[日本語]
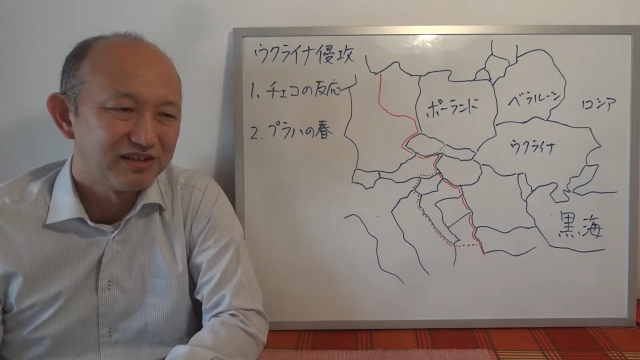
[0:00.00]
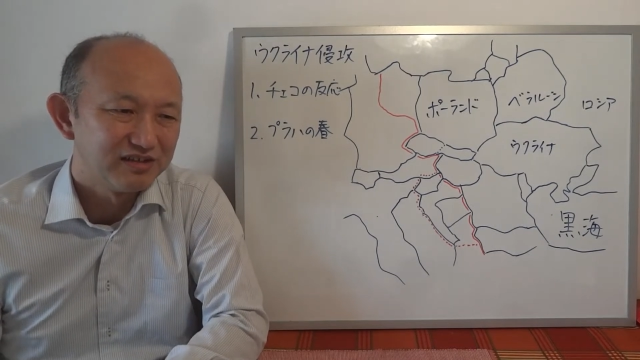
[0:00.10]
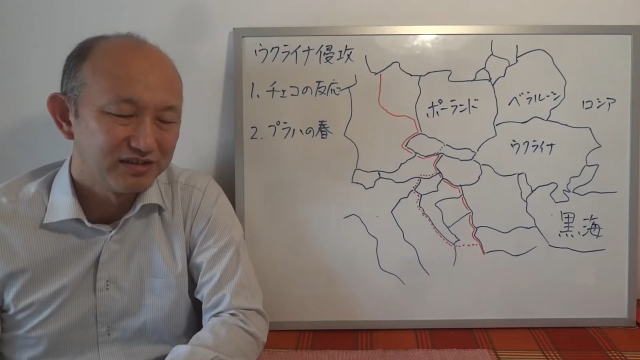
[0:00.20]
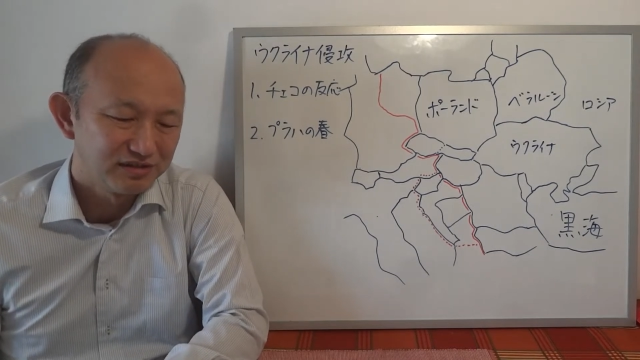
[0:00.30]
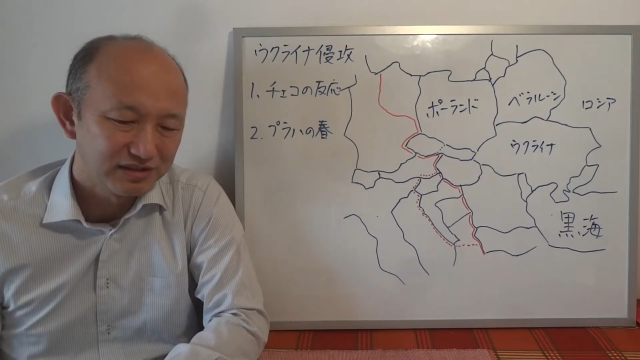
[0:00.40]
そ
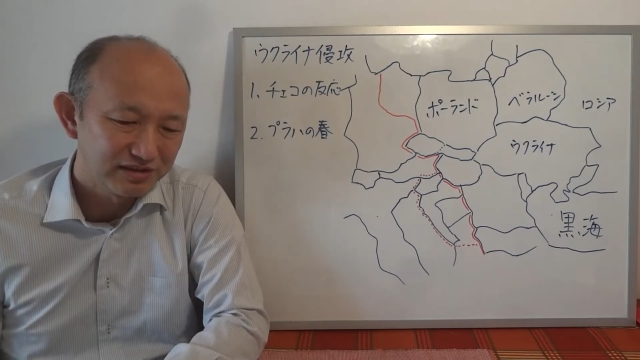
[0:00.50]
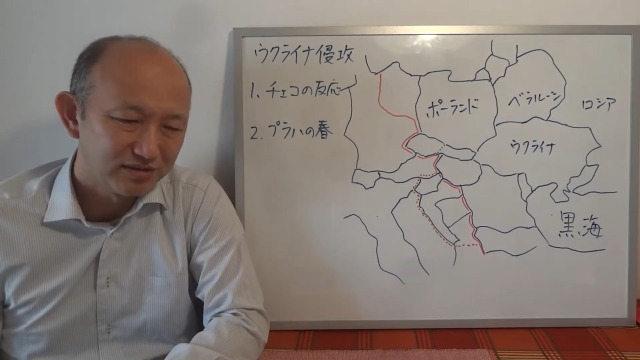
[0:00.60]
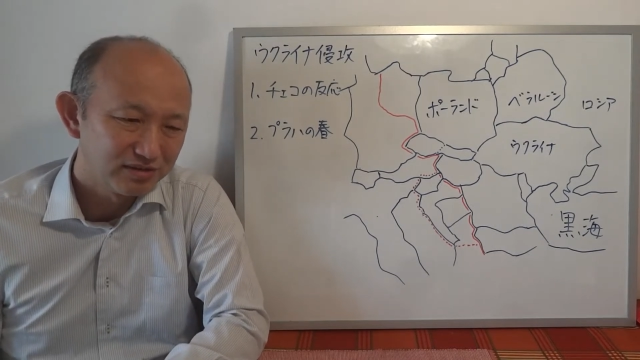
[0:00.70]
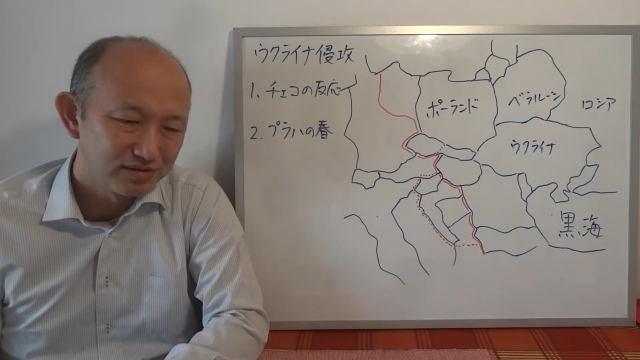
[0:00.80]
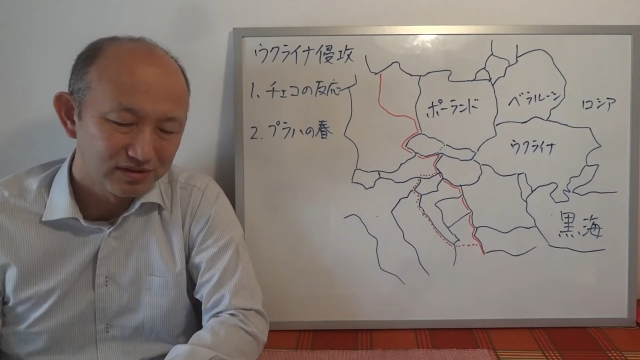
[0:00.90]
の
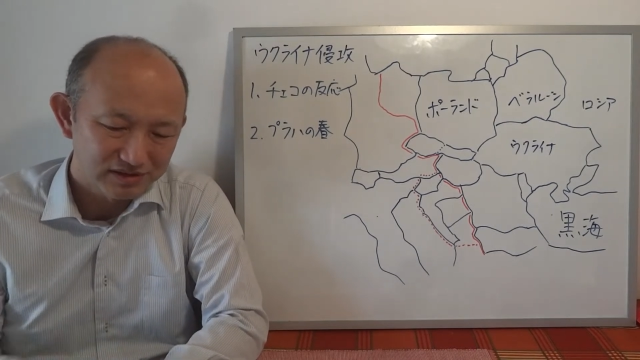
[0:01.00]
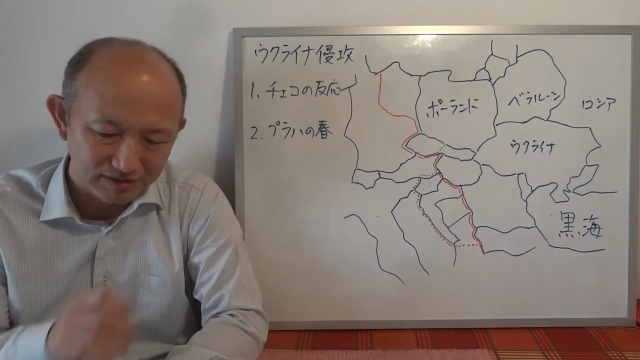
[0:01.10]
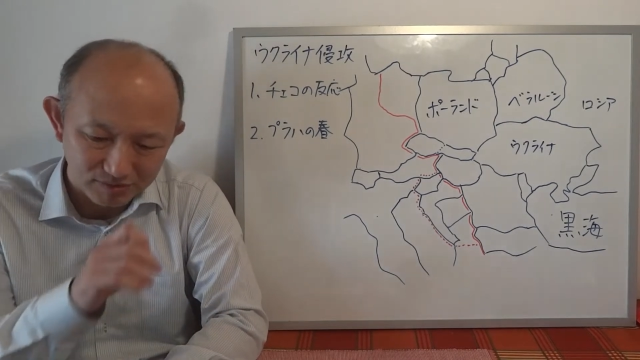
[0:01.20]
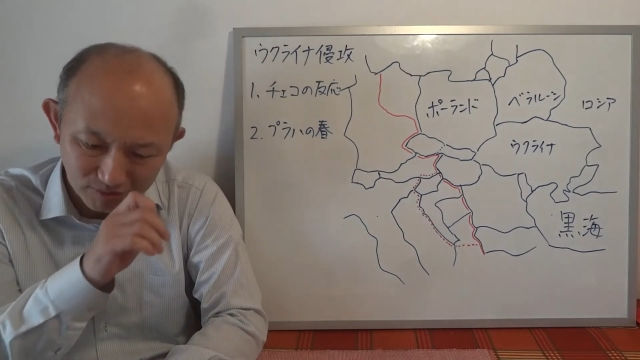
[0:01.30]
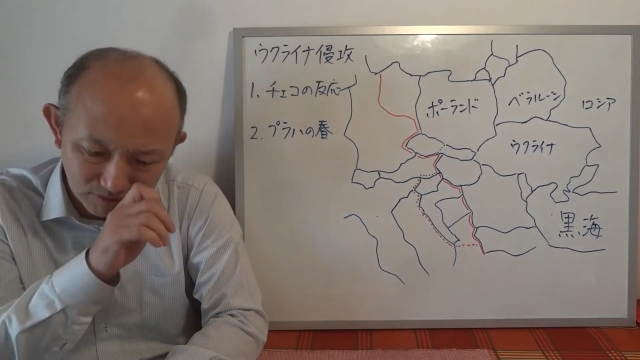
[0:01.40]
チェコ語、
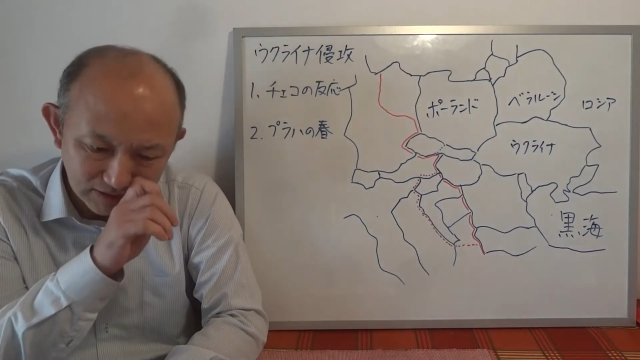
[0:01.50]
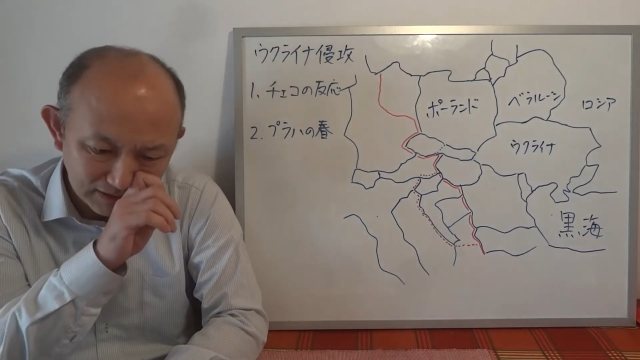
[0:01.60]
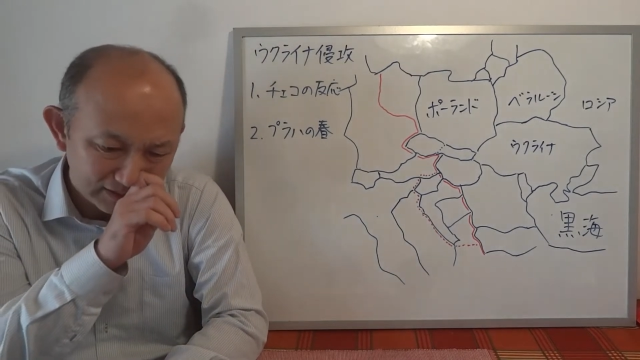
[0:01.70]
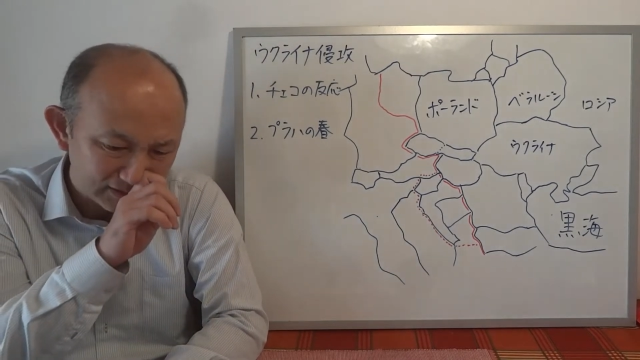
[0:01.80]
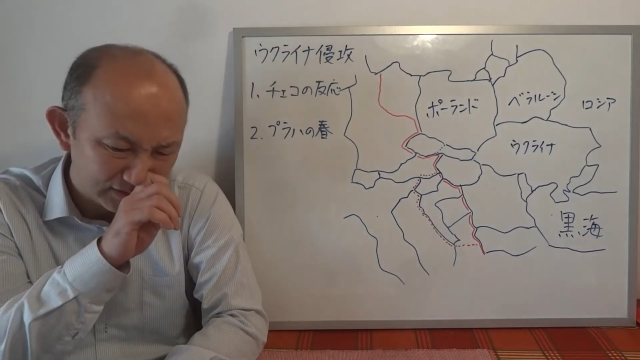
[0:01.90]
チェコ語で
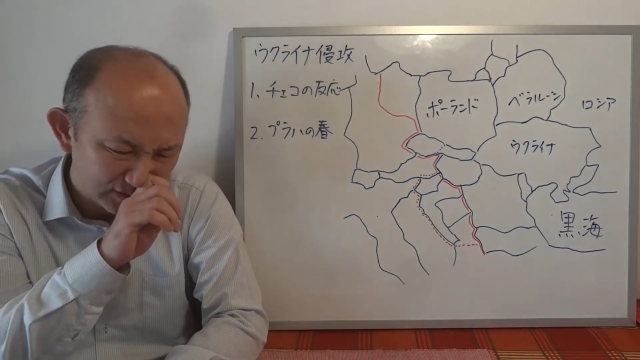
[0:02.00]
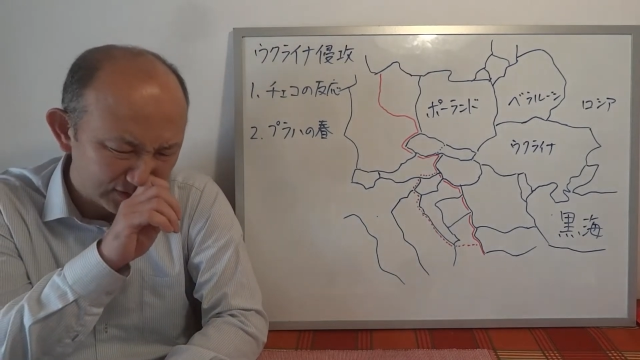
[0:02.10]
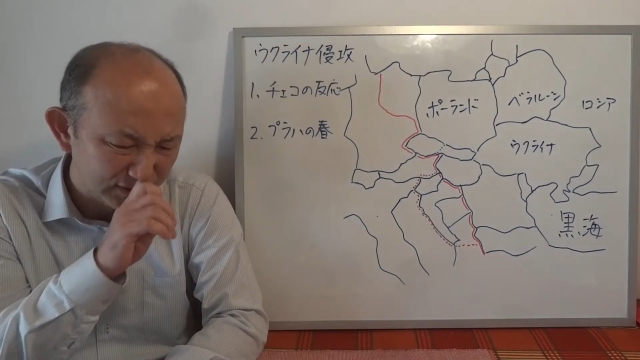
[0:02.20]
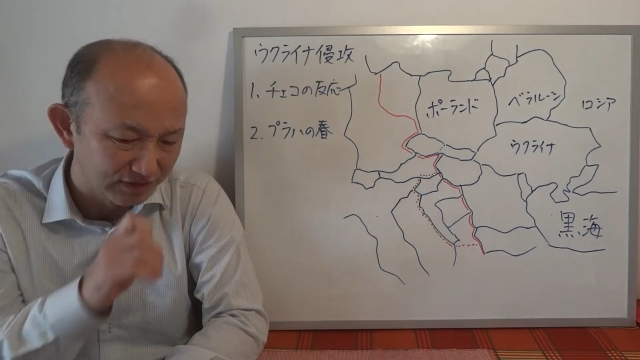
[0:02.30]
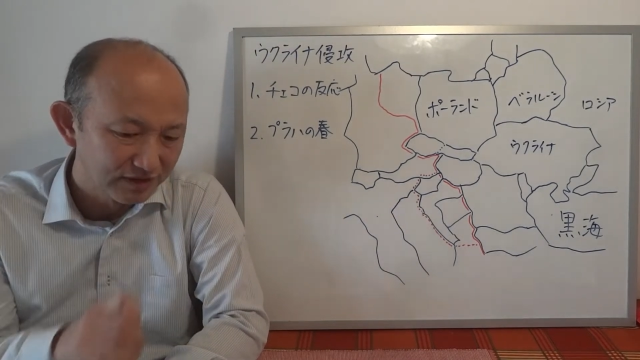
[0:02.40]
出てる
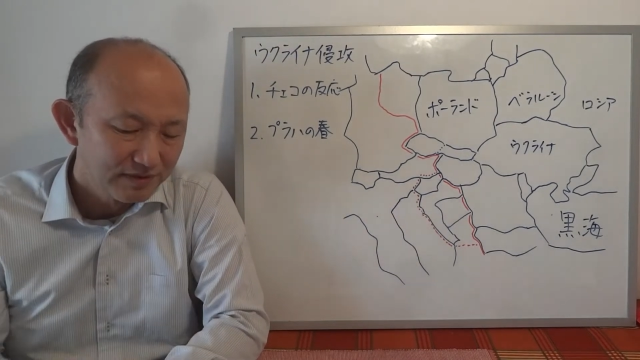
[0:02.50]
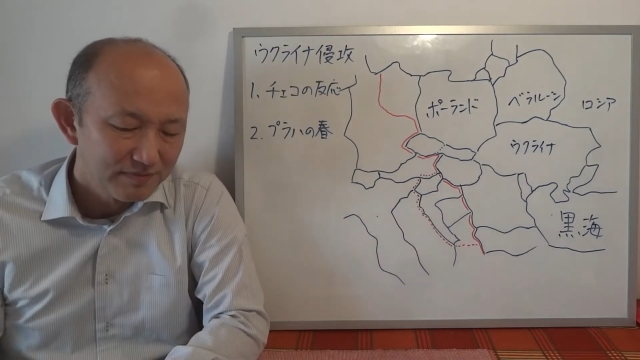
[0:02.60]
ニュースを